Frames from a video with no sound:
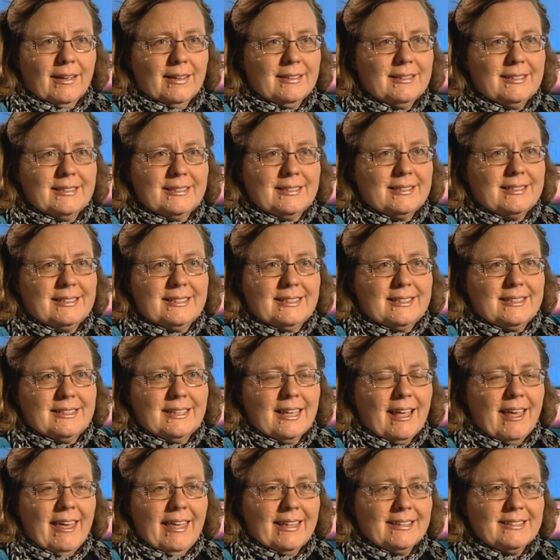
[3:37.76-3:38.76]
Es
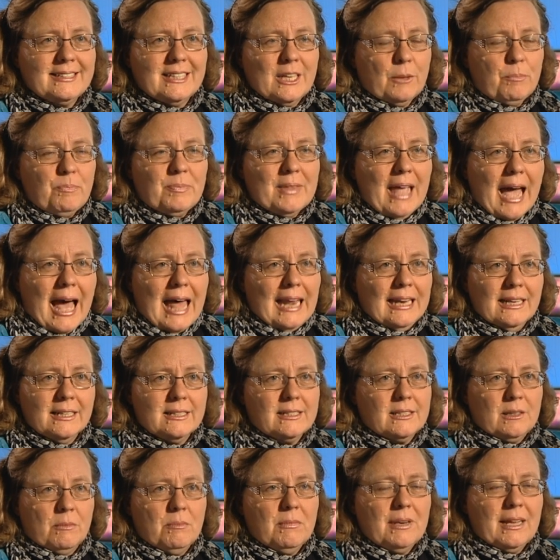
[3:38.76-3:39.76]
ist, es gibt
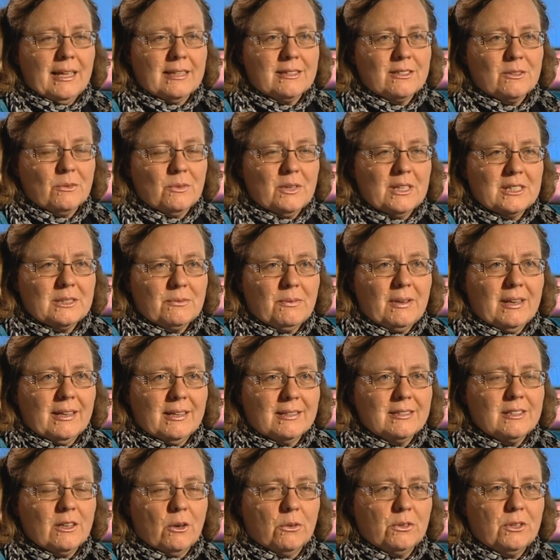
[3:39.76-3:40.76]
alles im Netz und deswegen
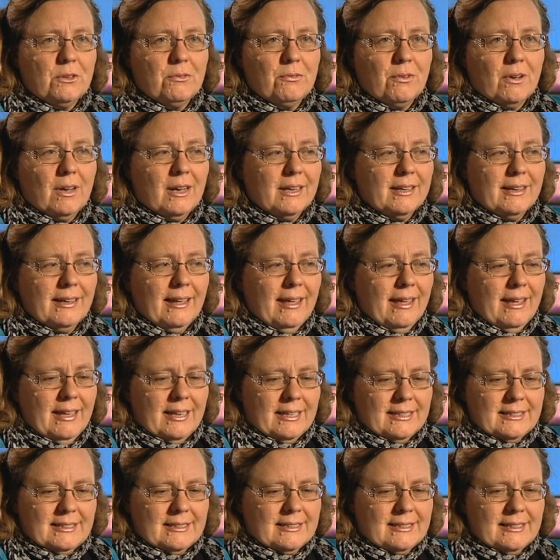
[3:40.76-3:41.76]
ist ja auch die Frage,
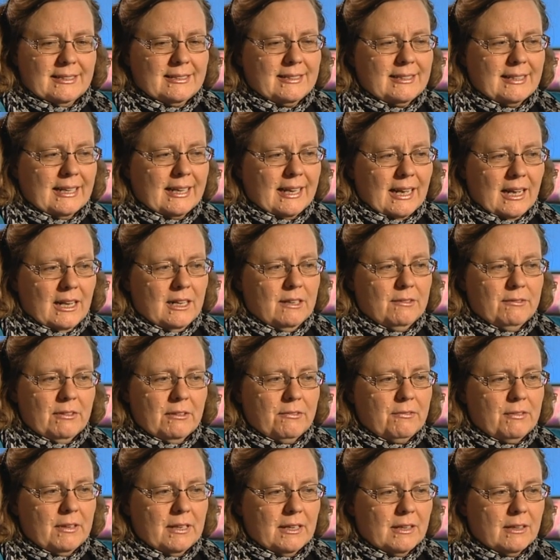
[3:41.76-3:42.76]
es ist, ist egal,
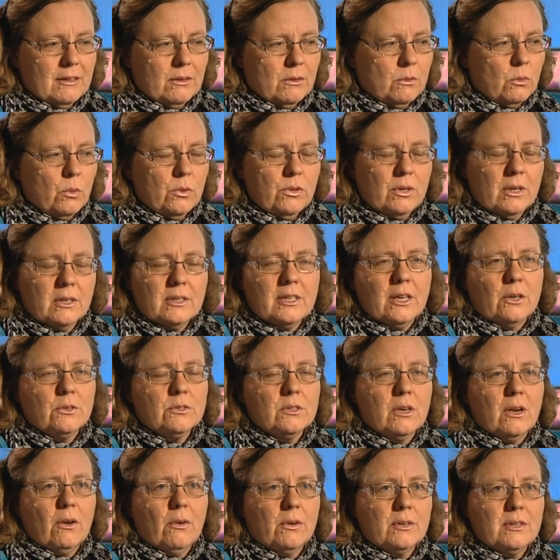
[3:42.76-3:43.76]
wie viele
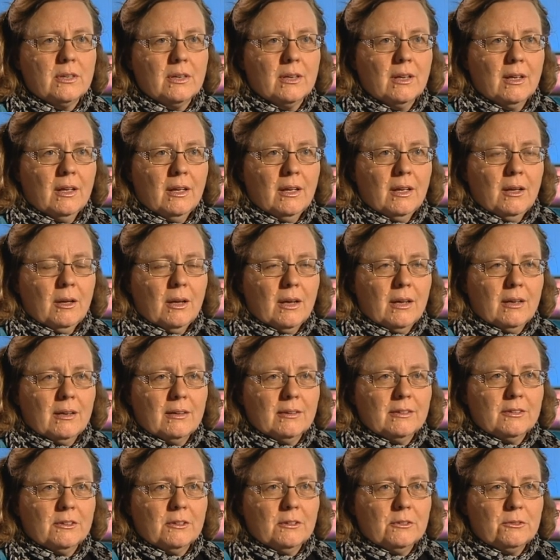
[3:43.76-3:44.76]
hunderttausend Leute
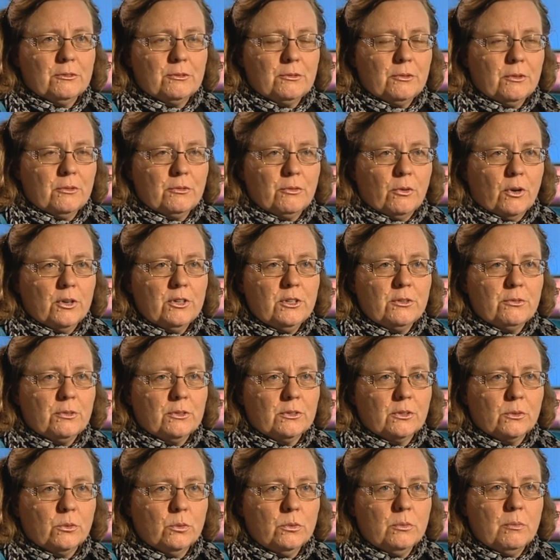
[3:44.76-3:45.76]
äh, äh, Freunde
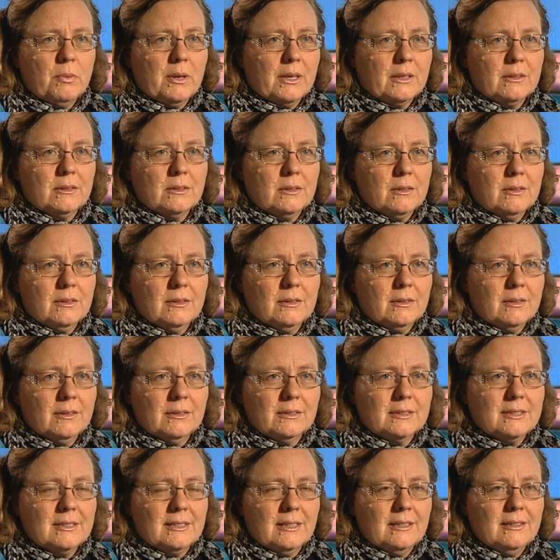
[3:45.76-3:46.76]
von Gutenberg äh,
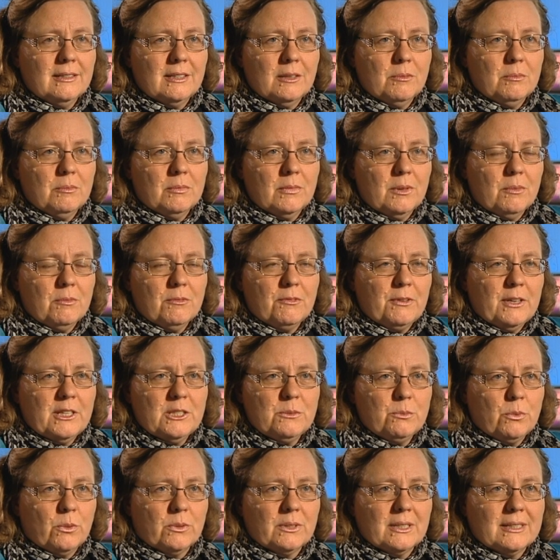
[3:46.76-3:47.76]
sind im, im
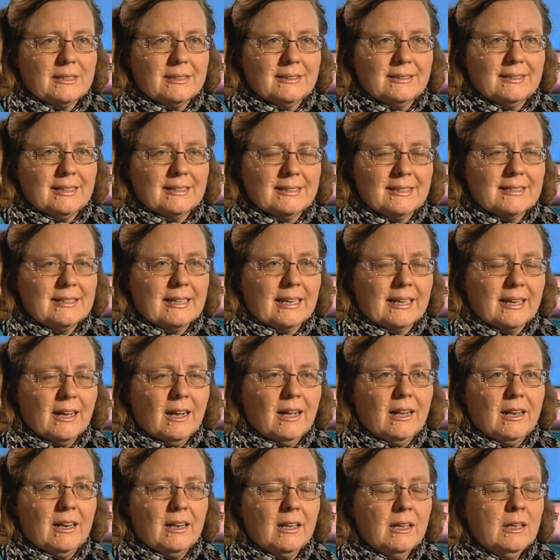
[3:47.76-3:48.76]
Facebook, das, das ist
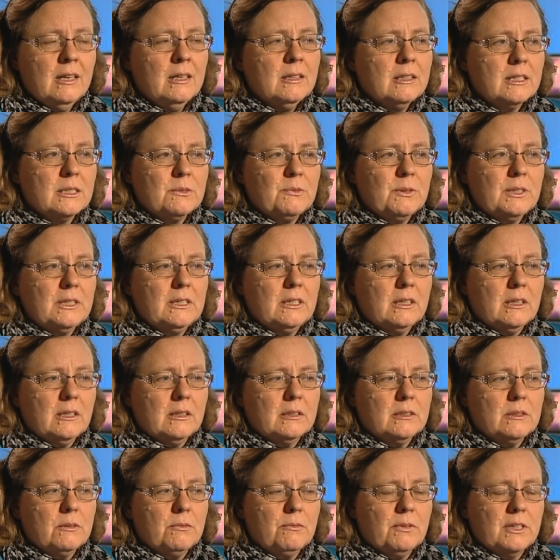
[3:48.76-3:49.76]
egal. Das Wichtige
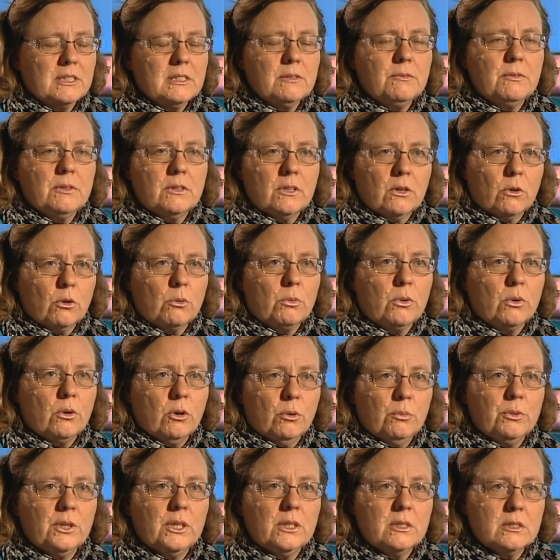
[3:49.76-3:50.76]
ist, was wird darüber
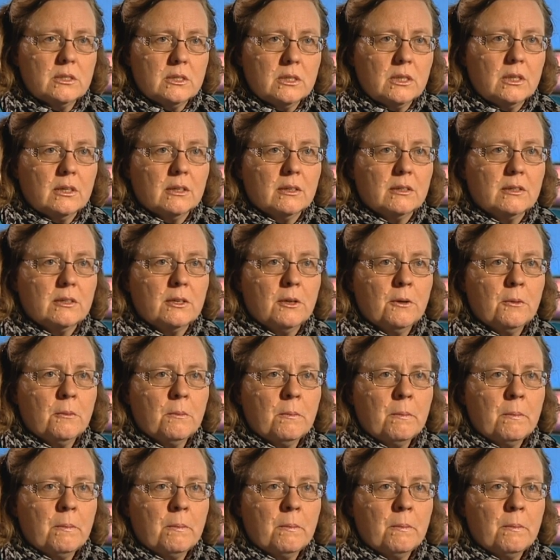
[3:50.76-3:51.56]
kommuniziert.